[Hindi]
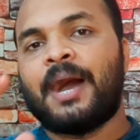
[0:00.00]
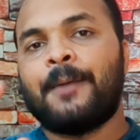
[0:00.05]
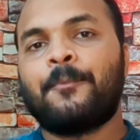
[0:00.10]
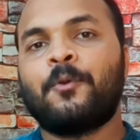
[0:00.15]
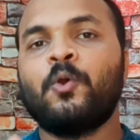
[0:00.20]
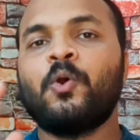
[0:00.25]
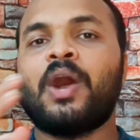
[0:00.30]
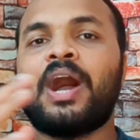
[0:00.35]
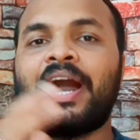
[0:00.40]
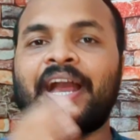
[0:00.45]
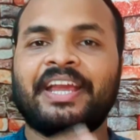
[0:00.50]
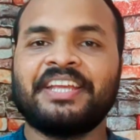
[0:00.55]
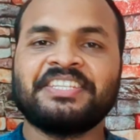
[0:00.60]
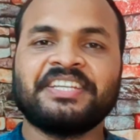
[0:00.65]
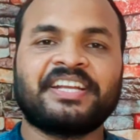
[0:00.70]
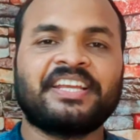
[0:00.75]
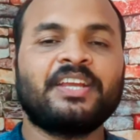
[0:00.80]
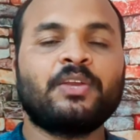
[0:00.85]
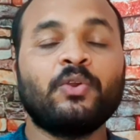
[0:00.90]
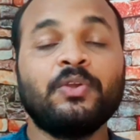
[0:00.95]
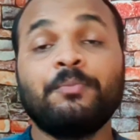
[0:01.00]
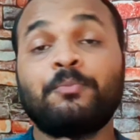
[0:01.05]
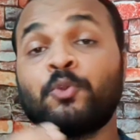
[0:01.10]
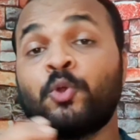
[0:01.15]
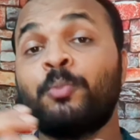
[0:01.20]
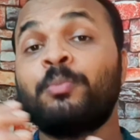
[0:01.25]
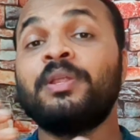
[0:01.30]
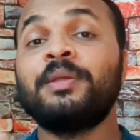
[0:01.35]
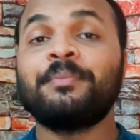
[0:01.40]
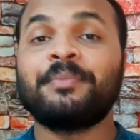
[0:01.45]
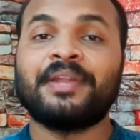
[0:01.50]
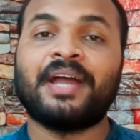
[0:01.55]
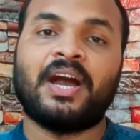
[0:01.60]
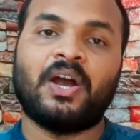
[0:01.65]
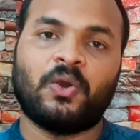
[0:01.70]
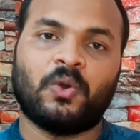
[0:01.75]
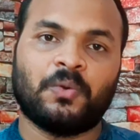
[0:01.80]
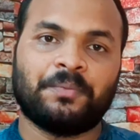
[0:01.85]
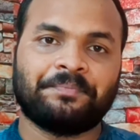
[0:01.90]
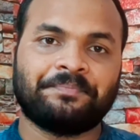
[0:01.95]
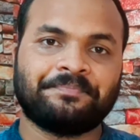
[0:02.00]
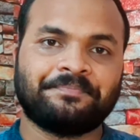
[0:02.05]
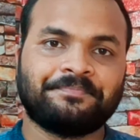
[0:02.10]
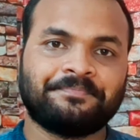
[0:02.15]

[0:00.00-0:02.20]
आपको आगे जाके कोई प्रॉब्लम ना हो